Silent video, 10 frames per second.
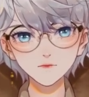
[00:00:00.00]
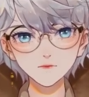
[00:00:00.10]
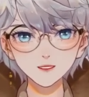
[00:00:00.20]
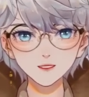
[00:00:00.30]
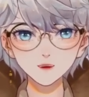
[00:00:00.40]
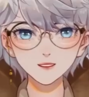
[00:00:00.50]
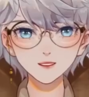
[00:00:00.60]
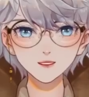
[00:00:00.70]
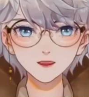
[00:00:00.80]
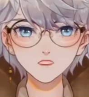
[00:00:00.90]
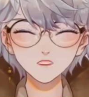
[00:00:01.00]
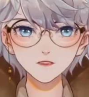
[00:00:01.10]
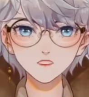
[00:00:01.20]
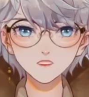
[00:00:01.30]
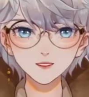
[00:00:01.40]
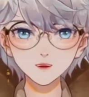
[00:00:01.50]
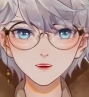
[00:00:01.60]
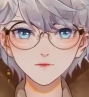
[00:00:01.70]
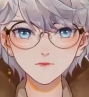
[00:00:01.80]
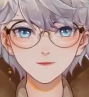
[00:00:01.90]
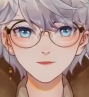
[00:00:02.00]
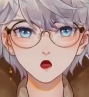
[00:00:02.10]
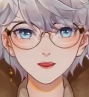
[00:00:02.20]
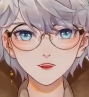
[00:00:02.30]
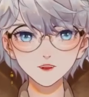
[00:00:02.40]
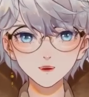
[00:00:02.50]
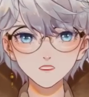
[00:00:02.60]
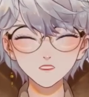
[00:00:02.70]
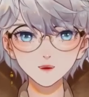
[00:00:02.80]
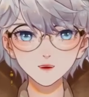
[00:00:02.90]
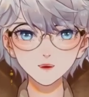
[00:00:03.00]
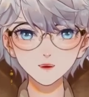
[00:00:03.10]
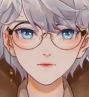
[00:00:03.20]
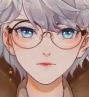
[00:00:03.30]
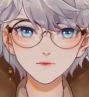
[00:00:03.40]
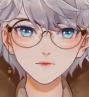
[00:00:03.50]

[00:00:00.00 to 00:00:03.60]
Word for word: 눈물이 고이기 시작했습니다. 법의학 검사 결과